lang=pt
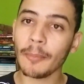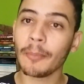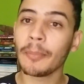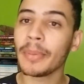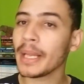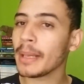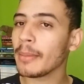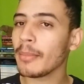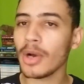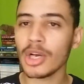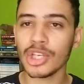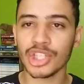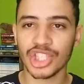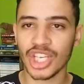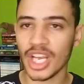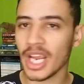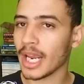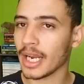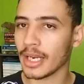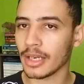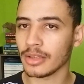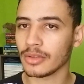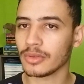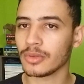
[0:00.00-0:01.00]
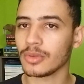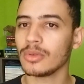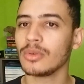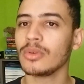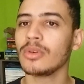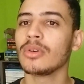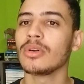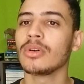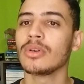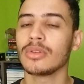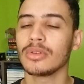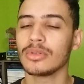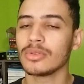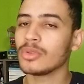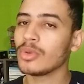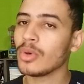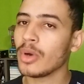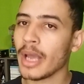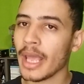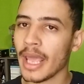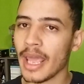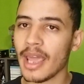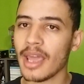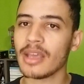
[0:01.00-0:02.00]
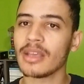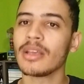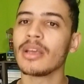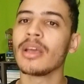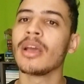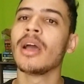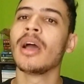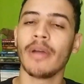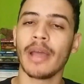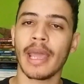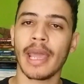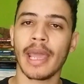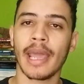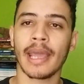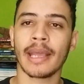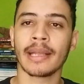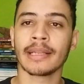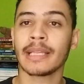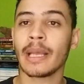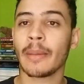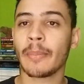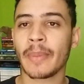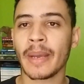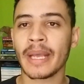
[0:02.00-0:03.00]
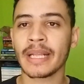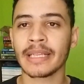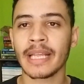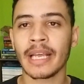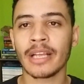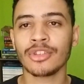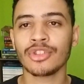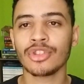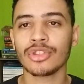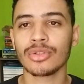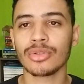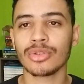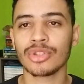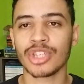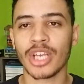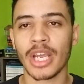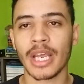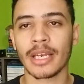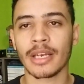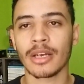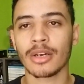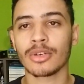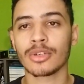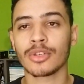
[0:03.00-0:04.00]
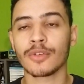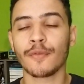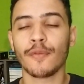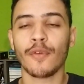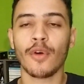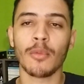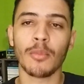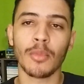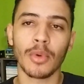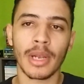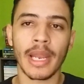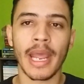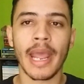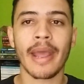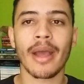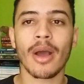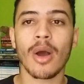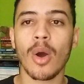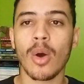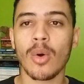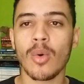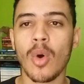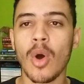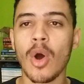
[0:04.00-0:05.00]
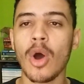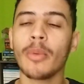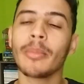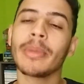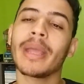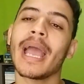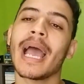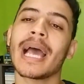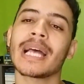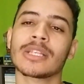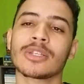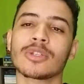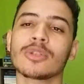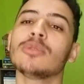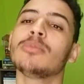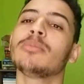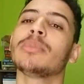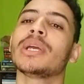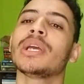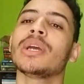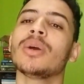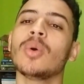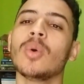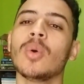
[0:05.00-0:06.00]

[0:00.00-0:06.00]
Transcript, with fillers: primogênito do rei, é, independente do gênero, se for mulher ou homem, assumir